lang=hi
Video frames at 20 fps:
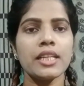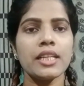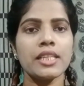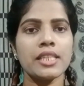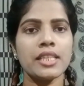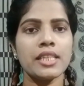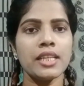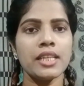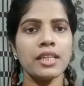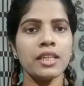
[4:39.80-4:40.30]

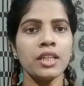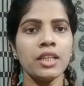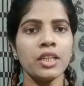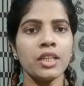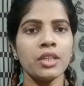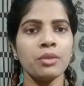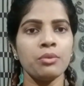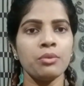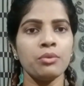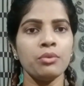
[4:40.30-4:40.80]
स्टिल कर
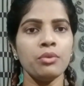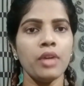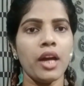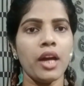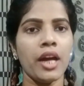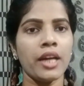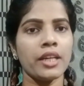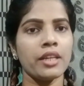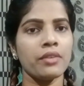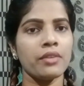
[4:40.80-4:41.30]
रही हूँ
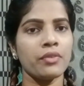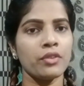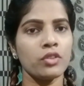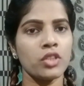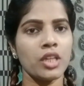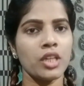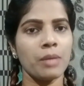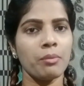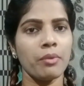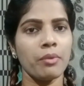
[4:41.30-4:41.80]
एंड इन
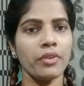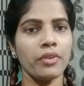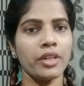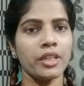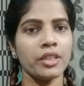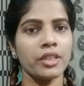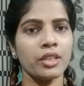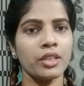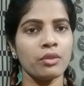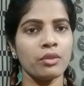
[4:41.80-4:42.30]
फ्यूचर में भी
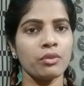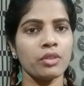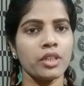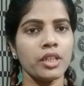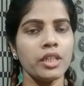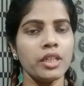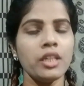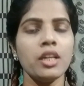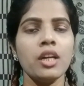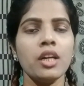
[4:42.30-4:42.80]
करती
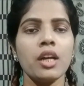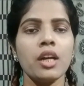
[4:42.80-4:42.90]
रहूँगी